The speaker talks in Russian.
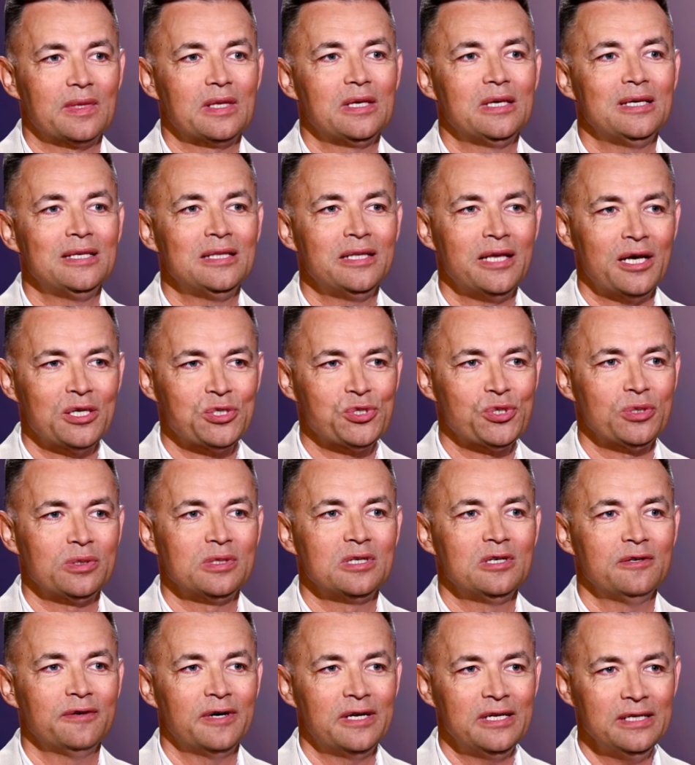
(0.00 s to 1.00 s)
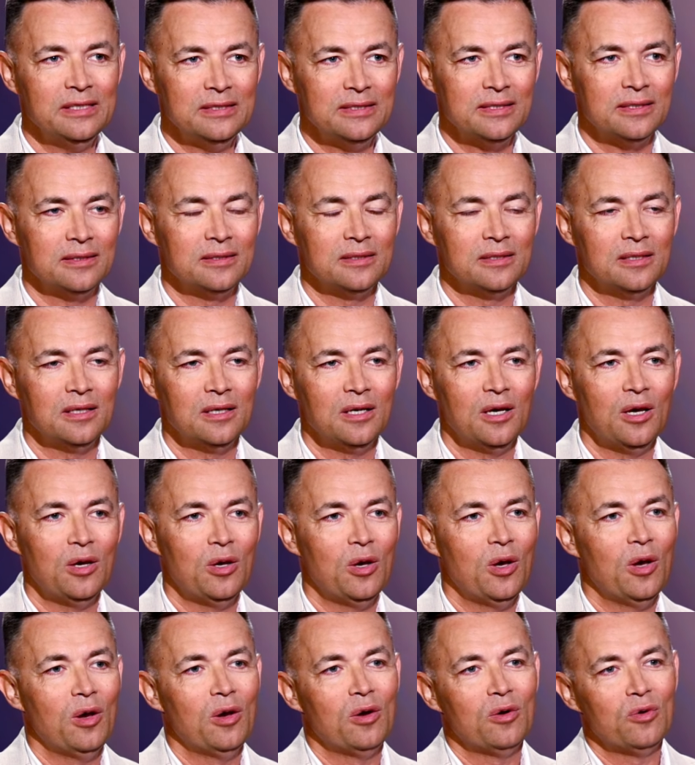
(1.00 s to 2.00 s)
и начал говорить,
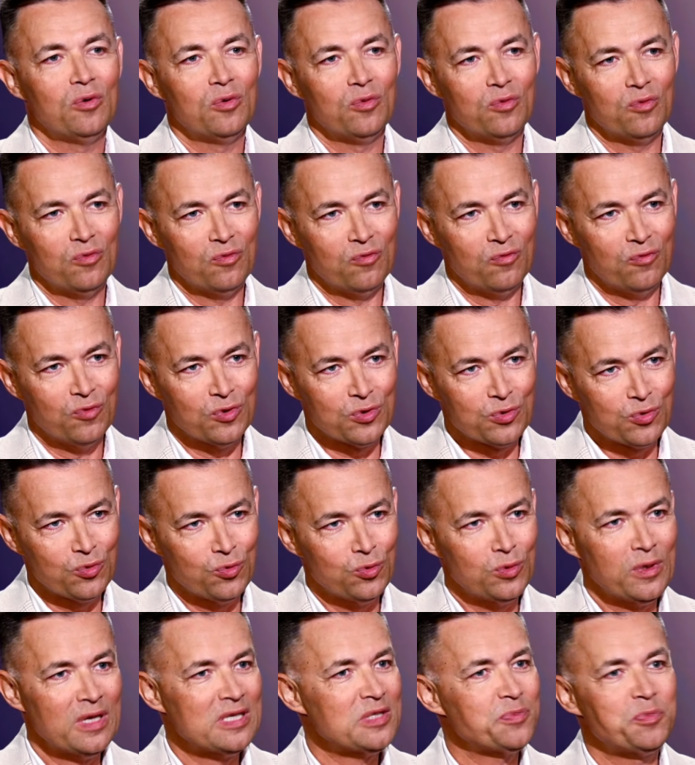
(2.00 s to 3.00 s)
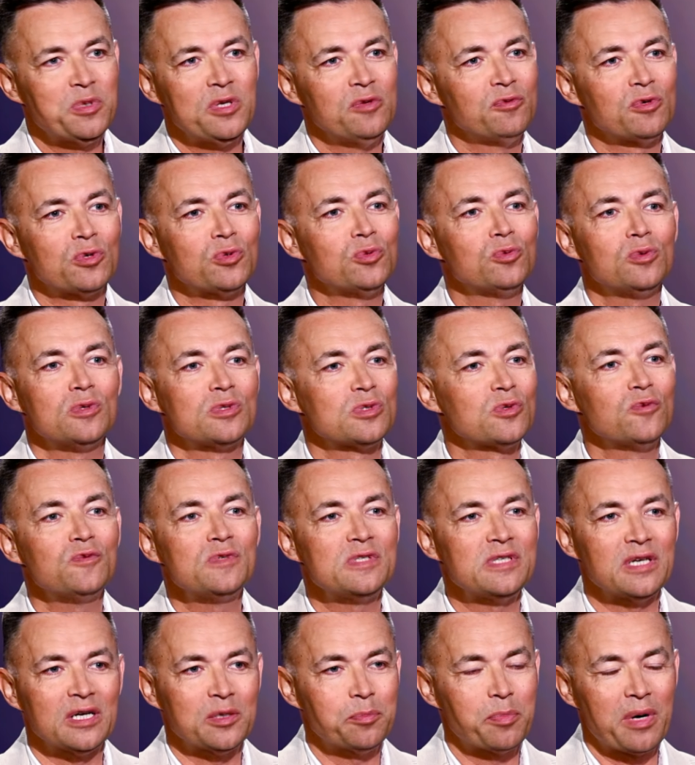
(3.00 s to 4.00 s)
вот у нас перевернулось у
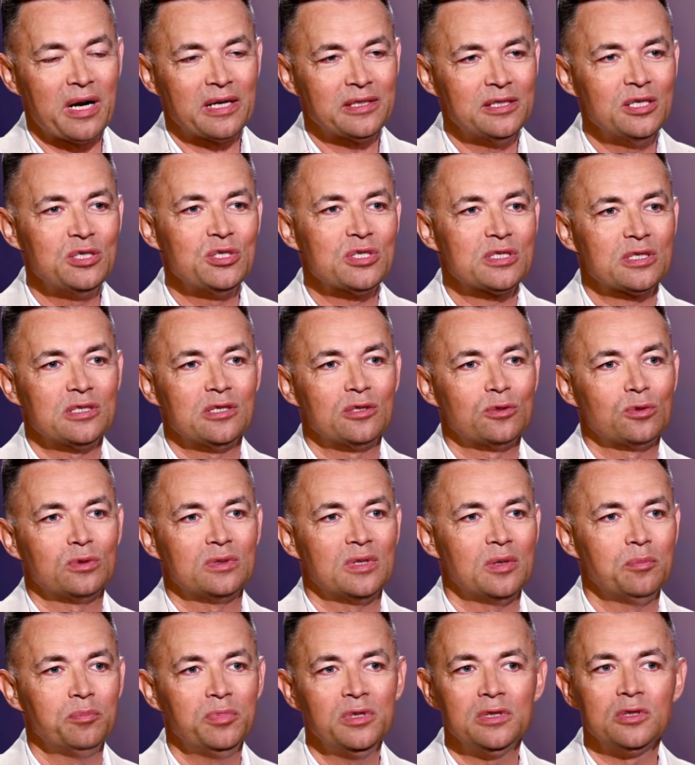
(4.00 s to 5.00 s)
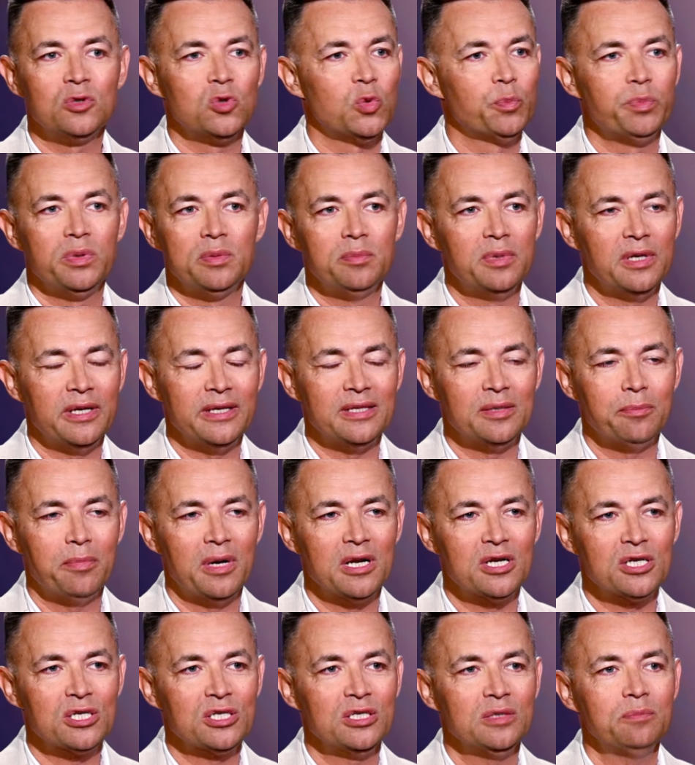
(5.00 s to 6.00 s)
всех. Практически, кто там был, группы были
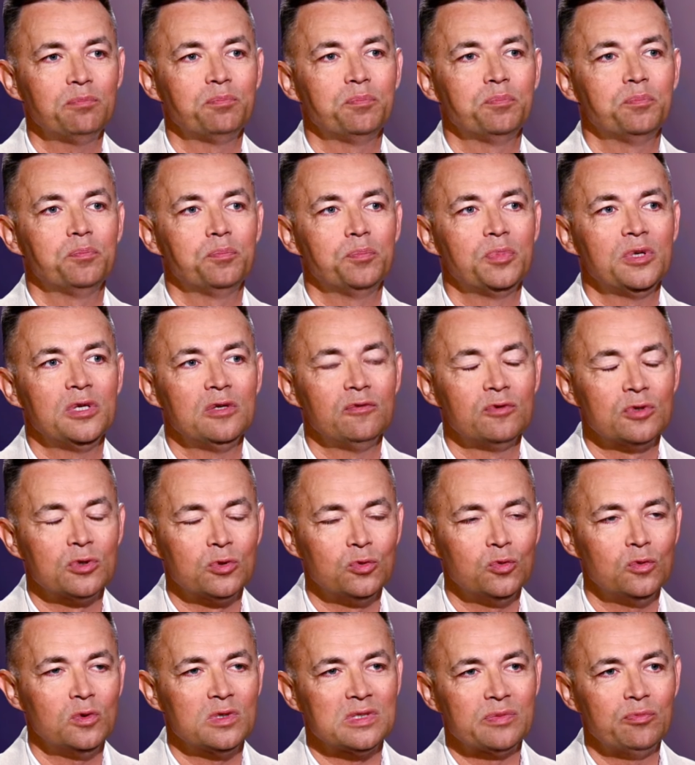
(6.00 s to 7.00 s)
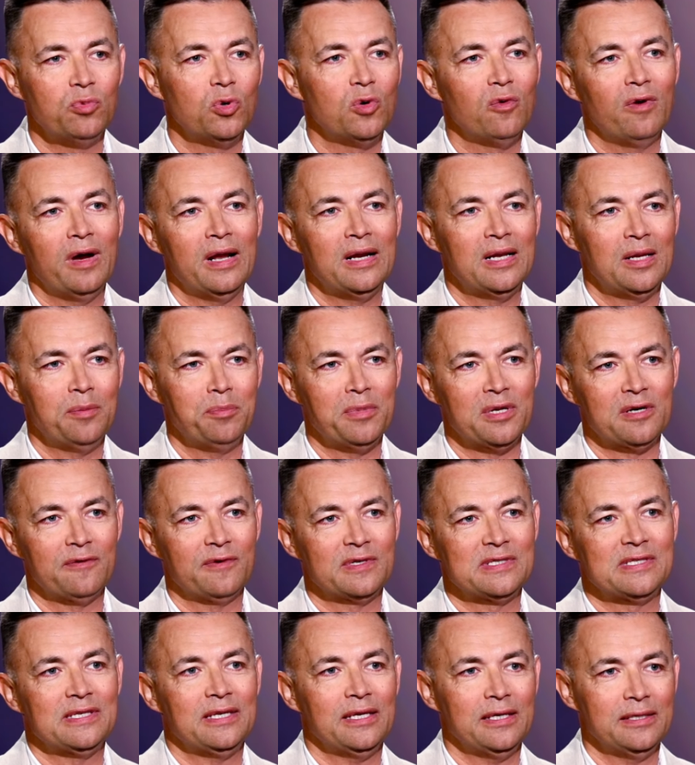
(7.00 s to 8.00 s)
небольшие, перевернулось буквально
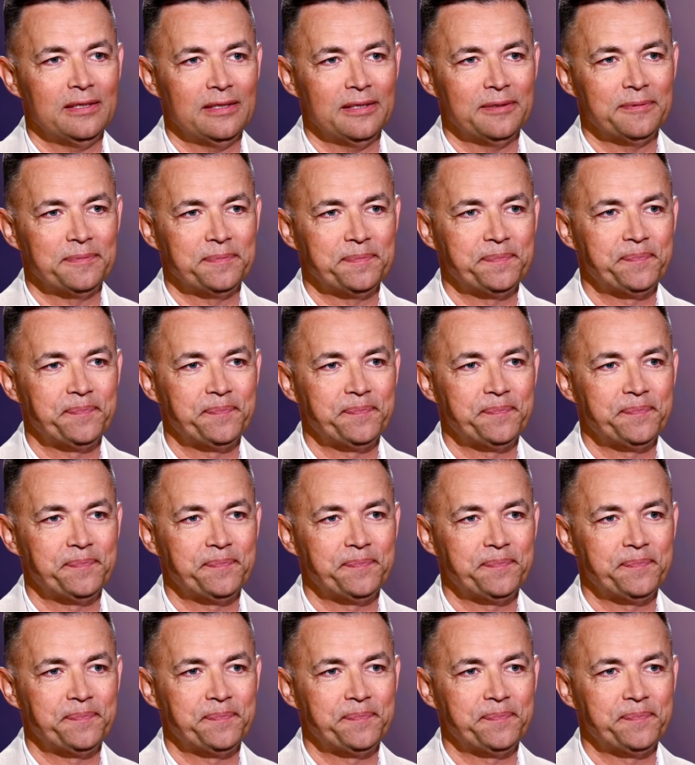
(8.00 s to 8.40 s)
мировоззрение.